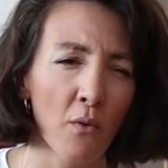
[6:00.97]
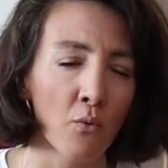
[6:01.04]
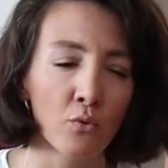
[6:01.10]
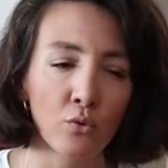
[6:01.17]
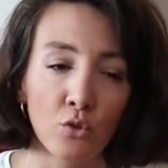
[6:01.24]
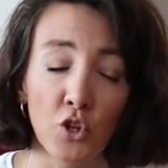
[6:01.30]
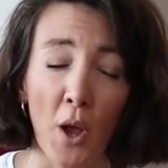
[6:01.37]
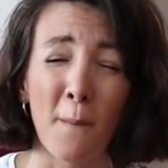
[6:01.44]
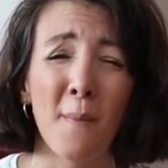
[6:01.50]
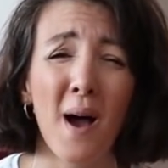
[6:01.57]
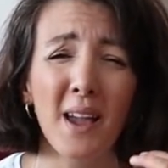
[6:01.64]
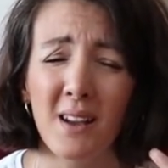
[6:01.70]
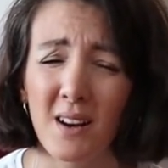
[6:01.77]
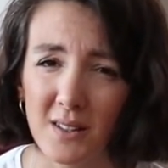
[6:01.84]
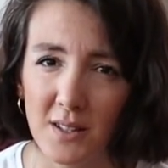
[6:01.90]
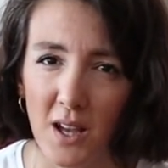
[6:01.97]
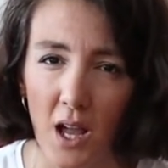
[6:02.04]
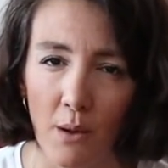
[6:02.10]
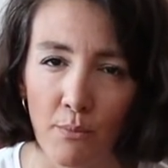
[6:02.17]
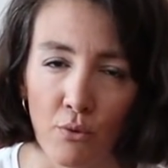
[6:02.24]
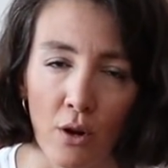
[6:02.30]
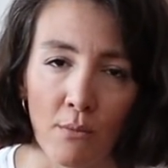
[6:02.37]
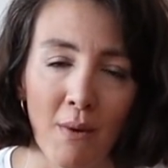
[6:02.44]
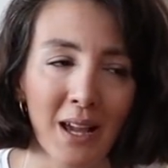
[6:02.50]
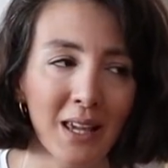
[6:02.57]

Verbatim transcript: ve vurulacağım. Belki hata yapıyorum.